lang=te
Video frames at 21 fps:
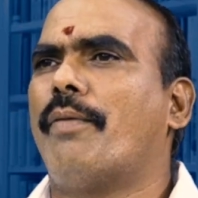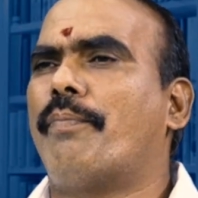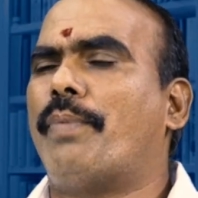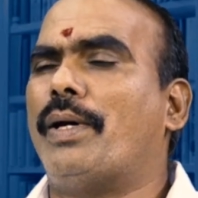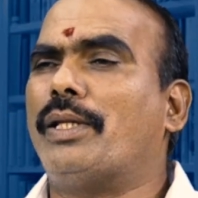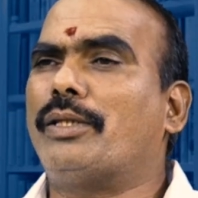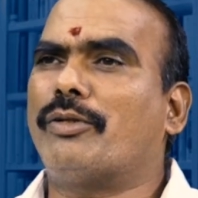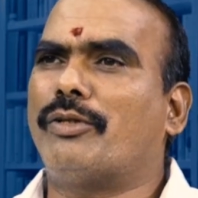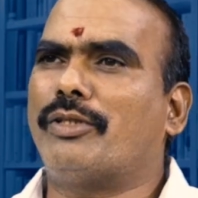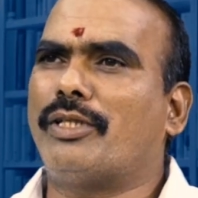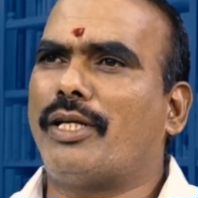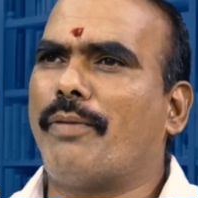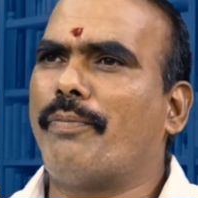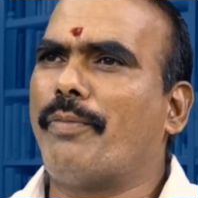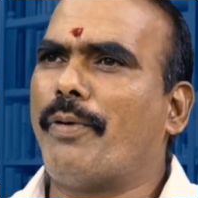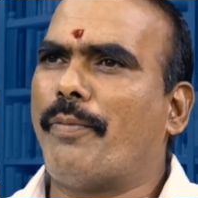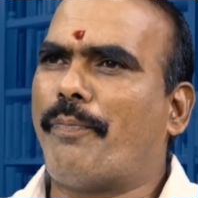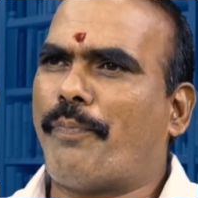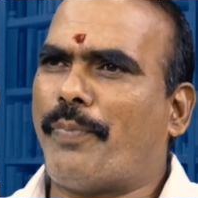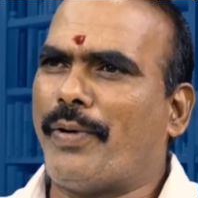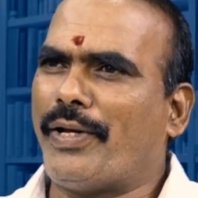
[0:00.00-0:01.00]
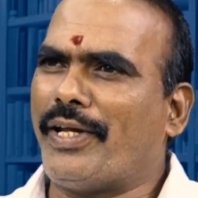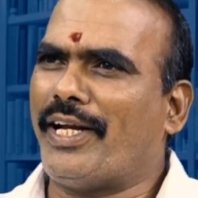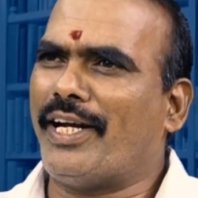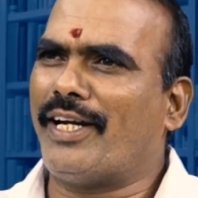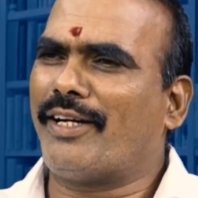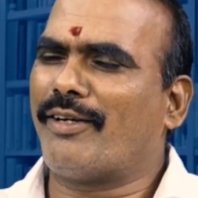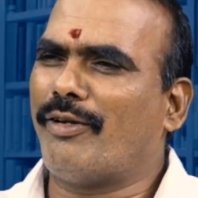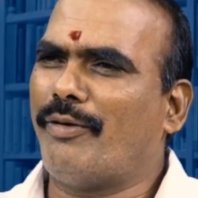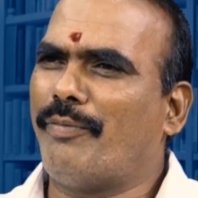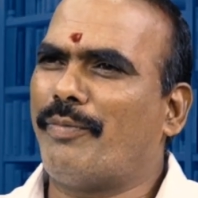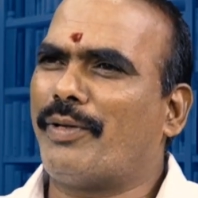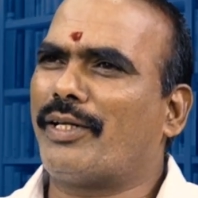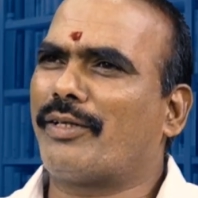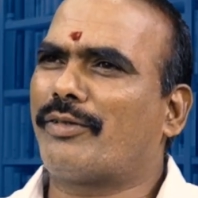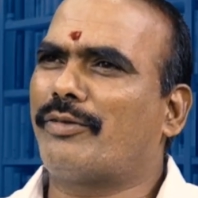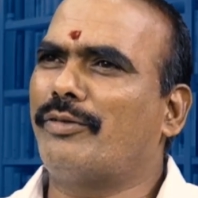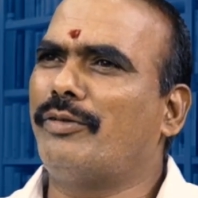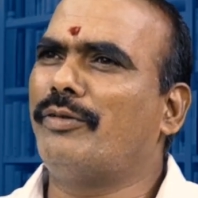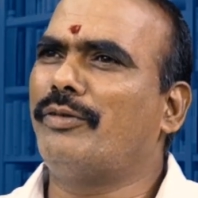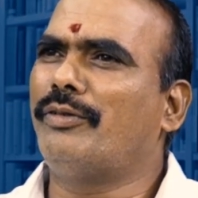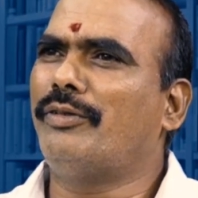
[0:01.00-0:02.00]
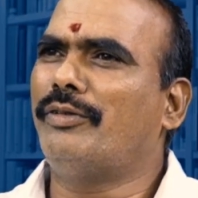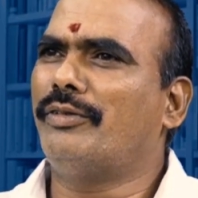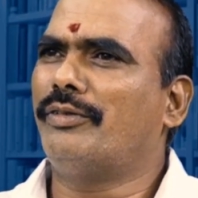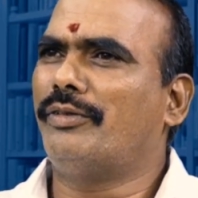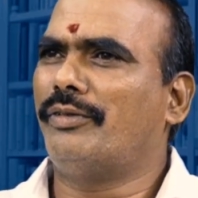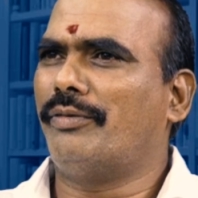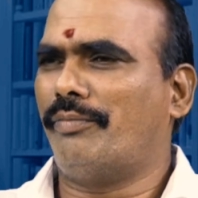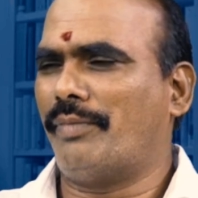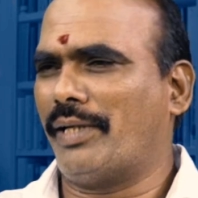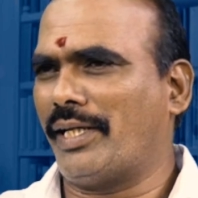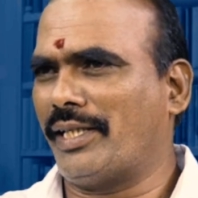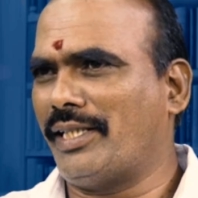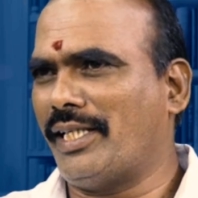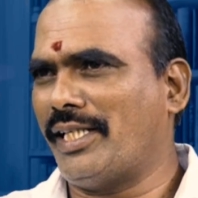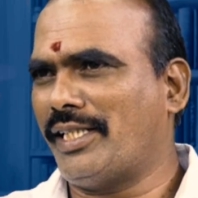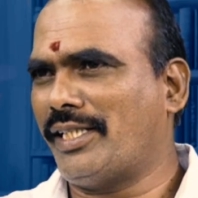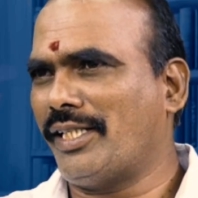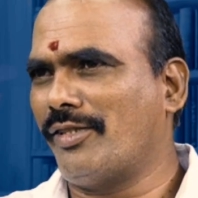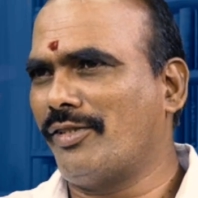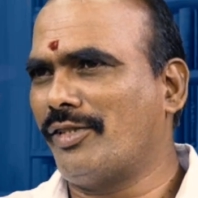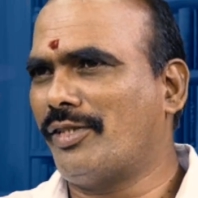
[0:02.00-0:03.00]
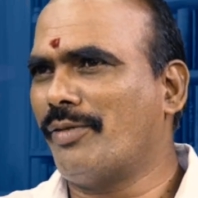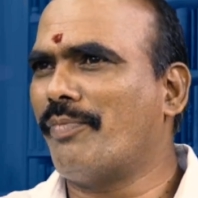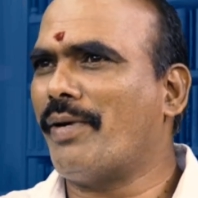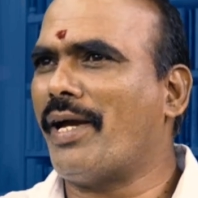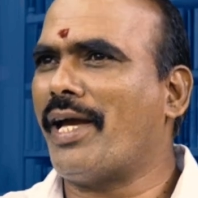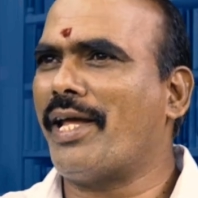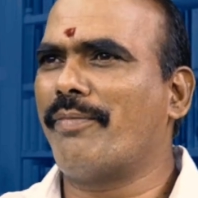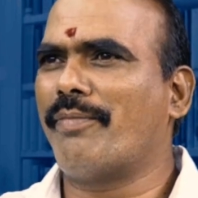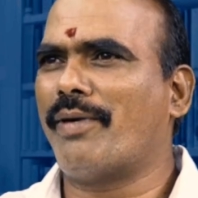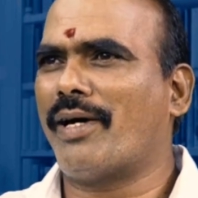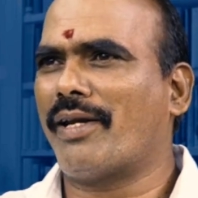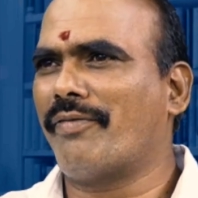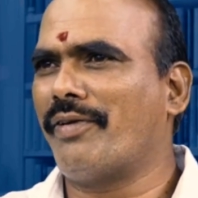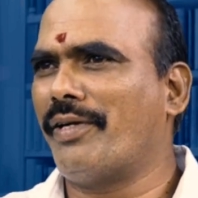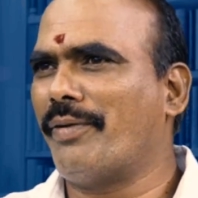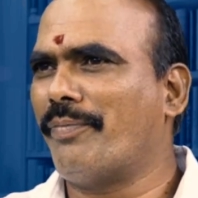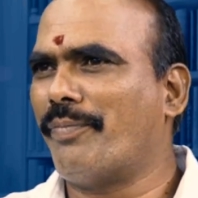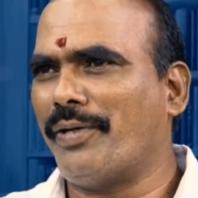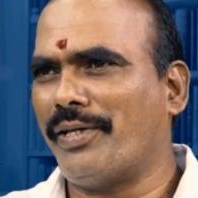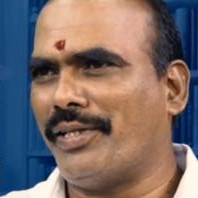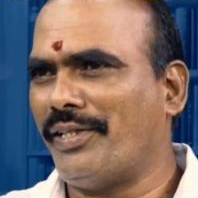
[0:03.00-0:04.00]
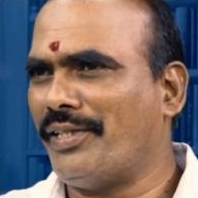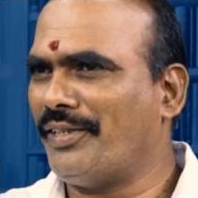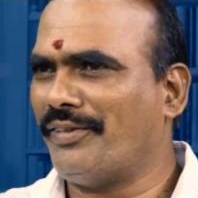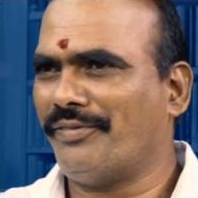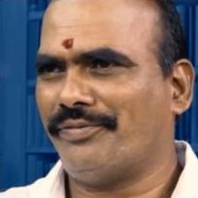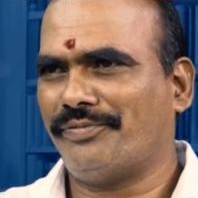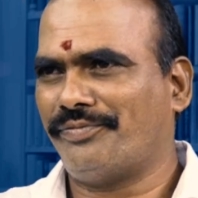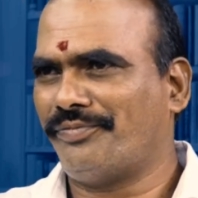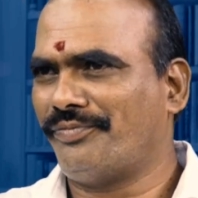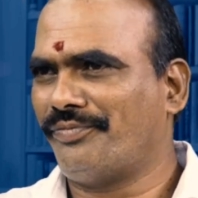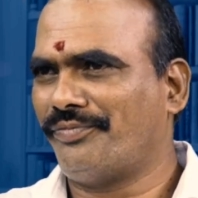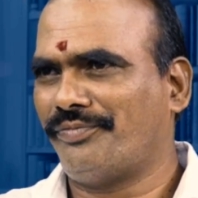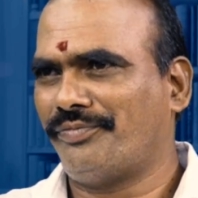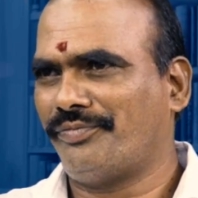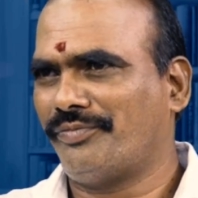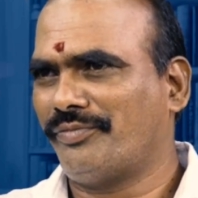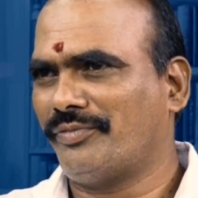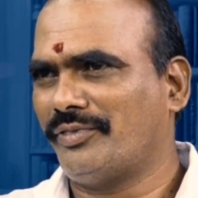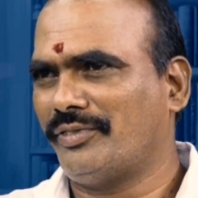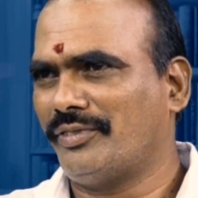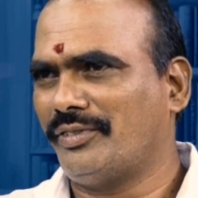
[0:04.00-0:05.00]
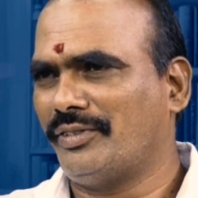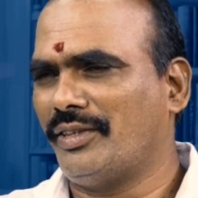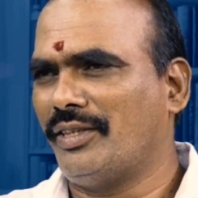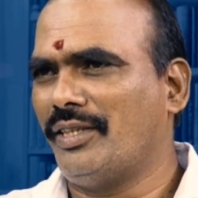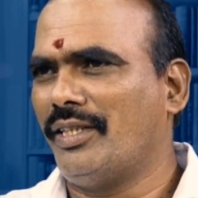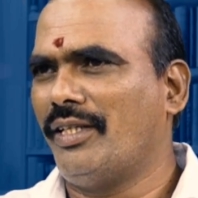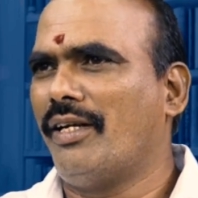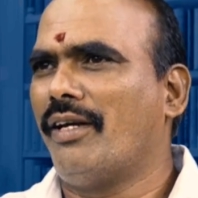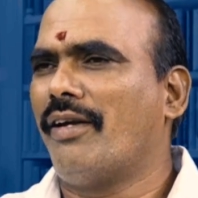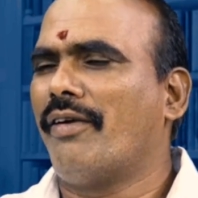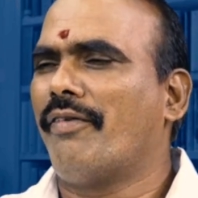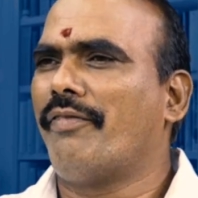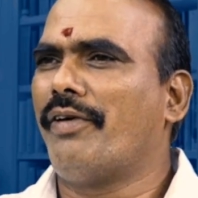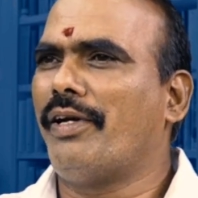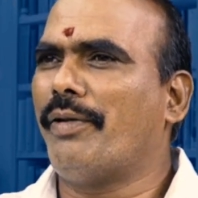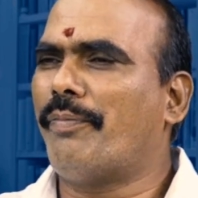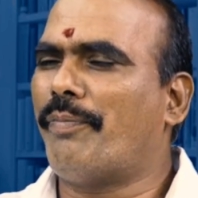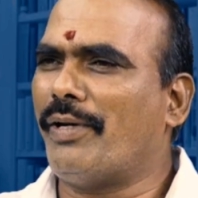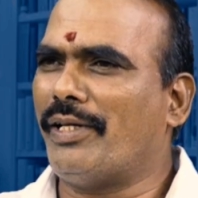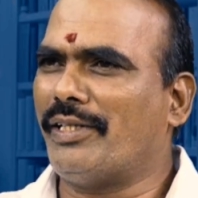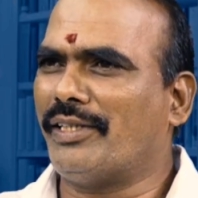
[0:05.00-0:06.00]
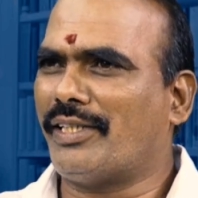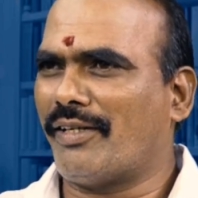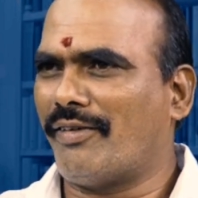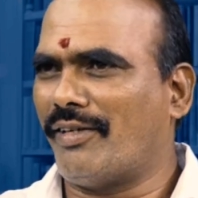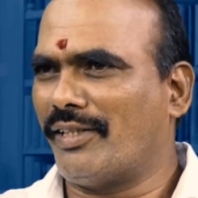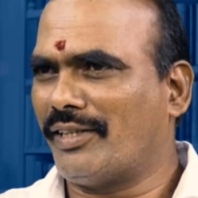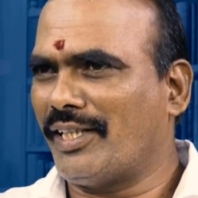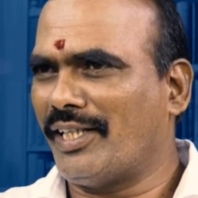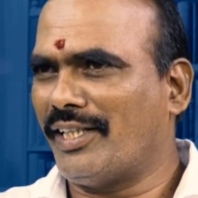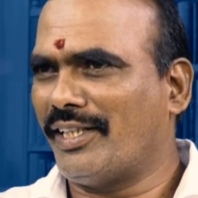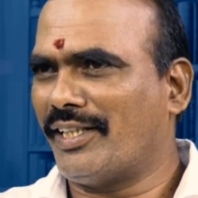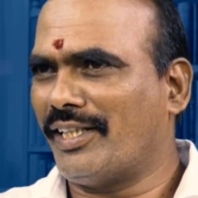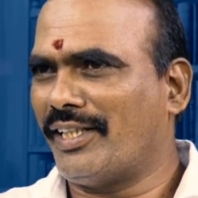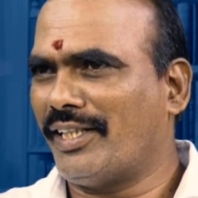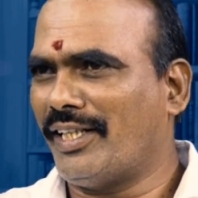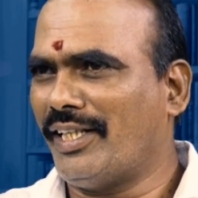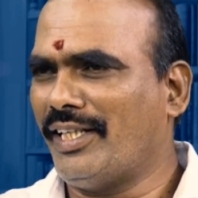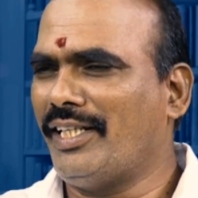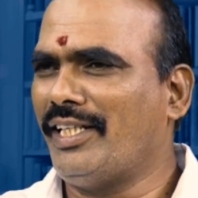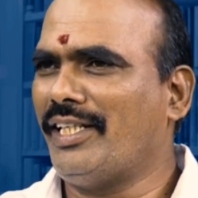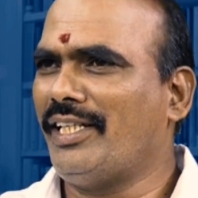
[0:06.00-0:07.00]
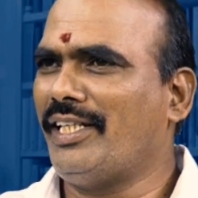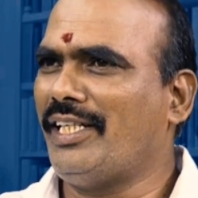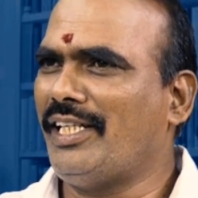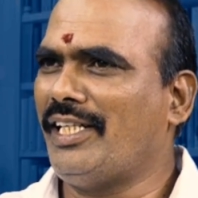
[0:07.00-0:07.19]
పంతొమ్మిది వందల ముప్పై ఏడులో మనకు మన దేశం నుంచి మయన్మార్ విడిపోయింది విడిపోయిన తర్వాత ఏంటంటే ఈ